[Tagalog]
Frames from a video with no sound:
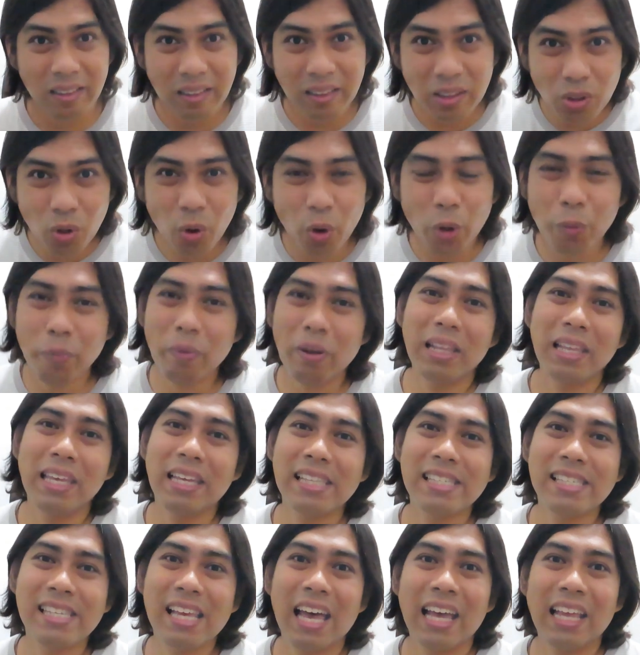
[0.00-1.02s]
normal
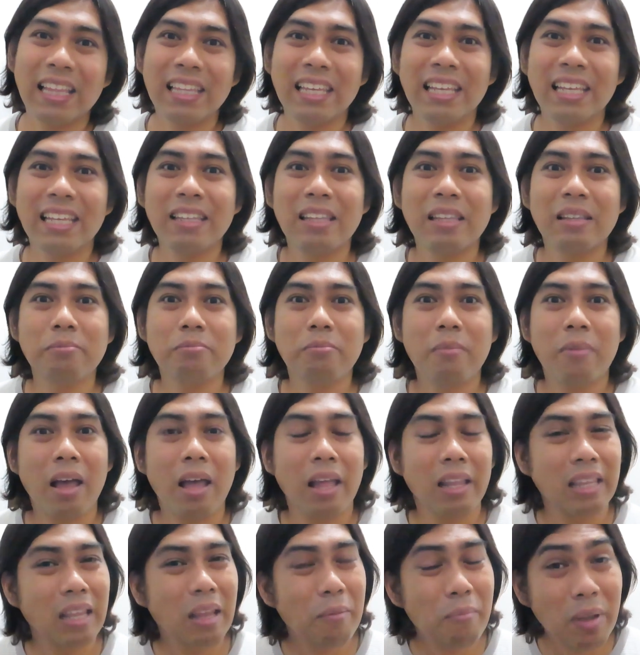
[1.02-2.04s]
yan sa atin
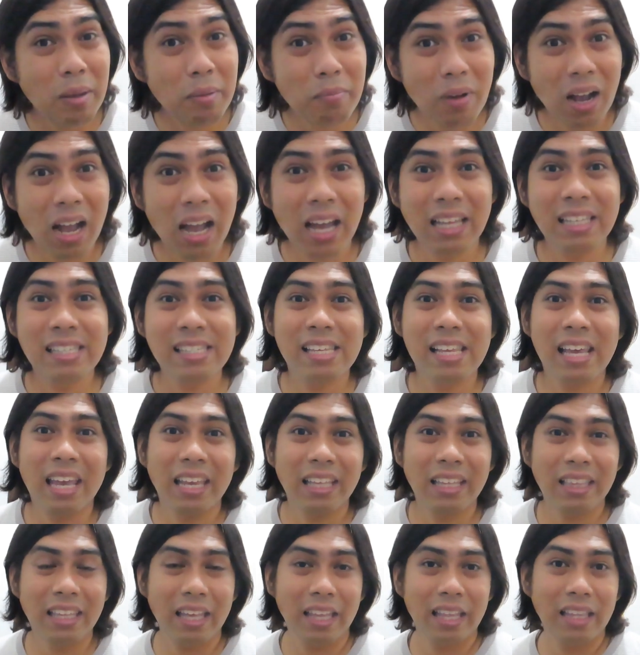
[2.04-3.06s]
ma, na may mga
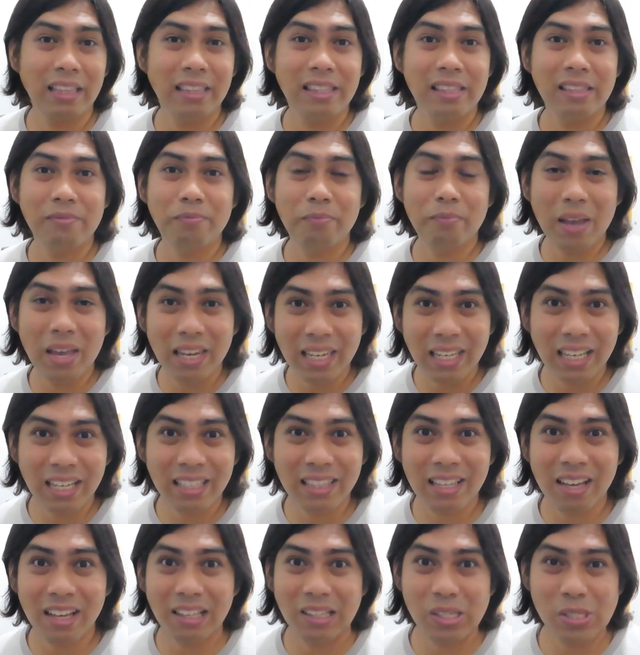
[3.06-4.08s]
anxiety and panic
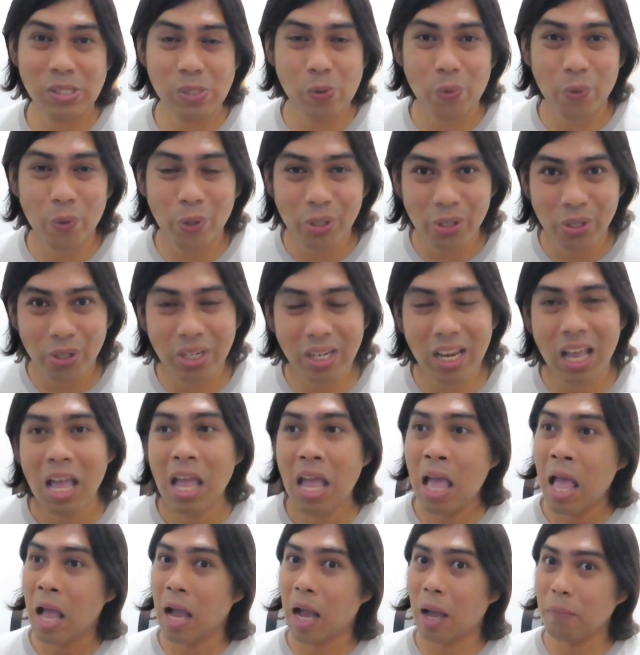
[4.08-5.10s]
attack disorder na
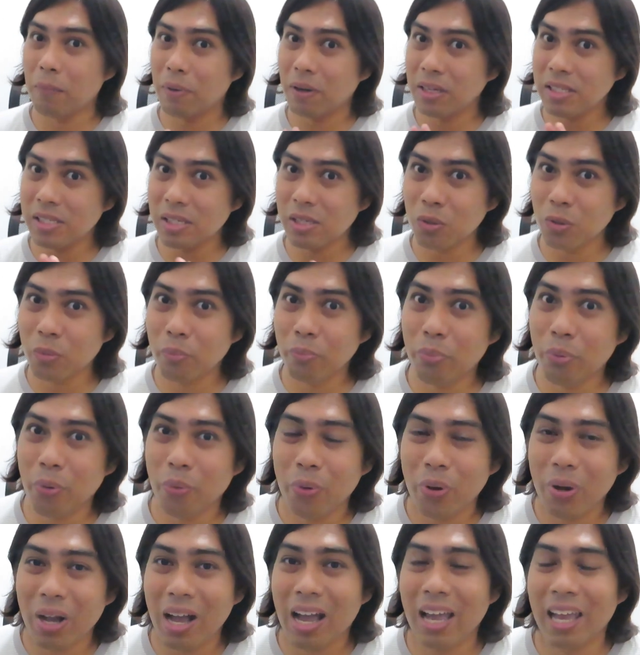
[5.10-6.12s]
kapag
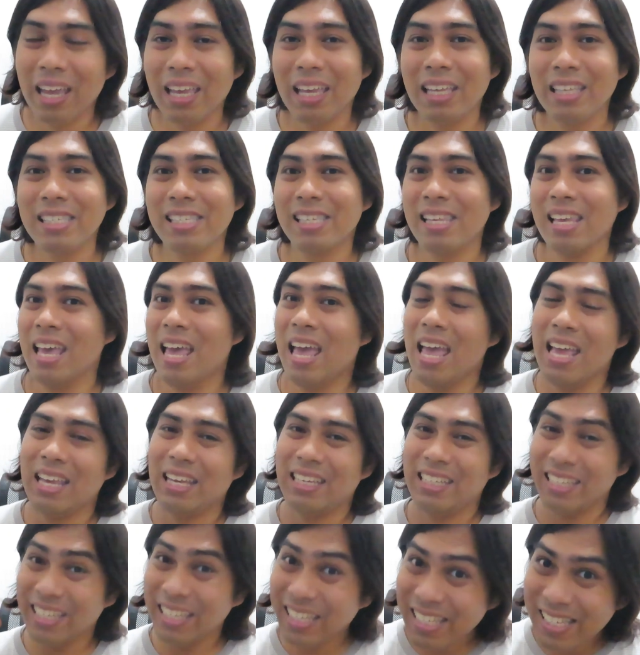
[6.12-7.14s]
sinumpong ka is
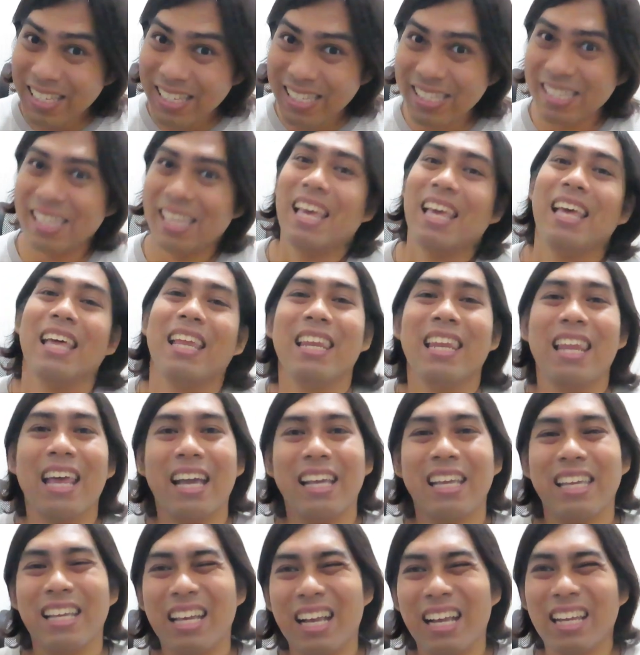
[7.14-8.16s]
is
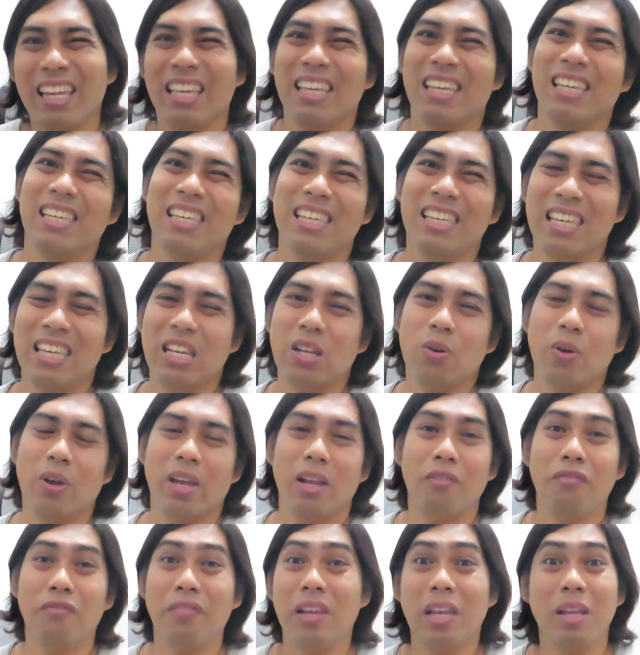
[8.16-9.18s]
lagi kang nahihilo
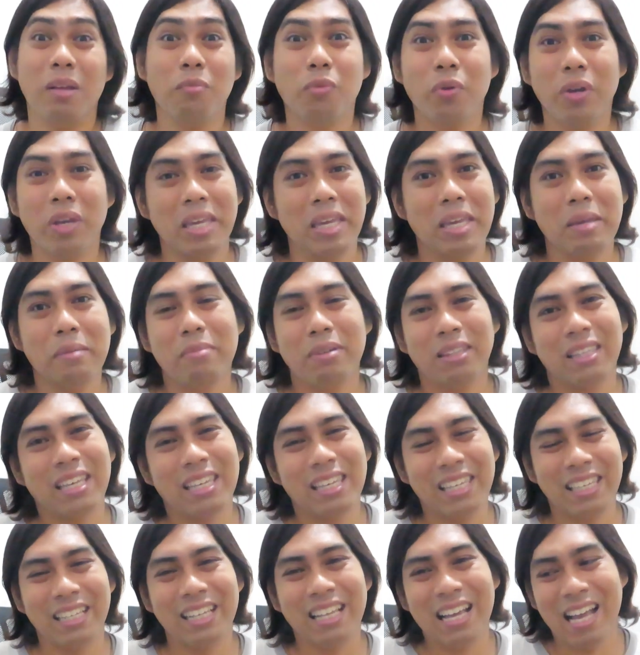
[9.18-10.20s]
and feeling mo
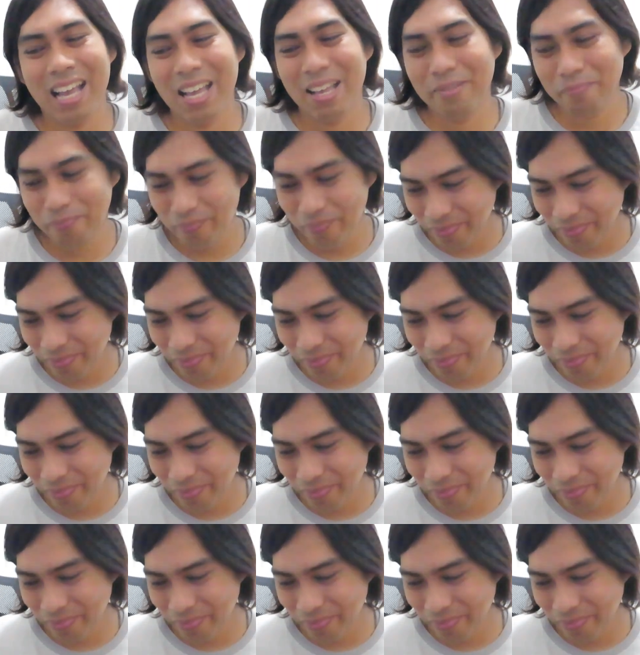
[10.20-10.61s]
hihimatayin ka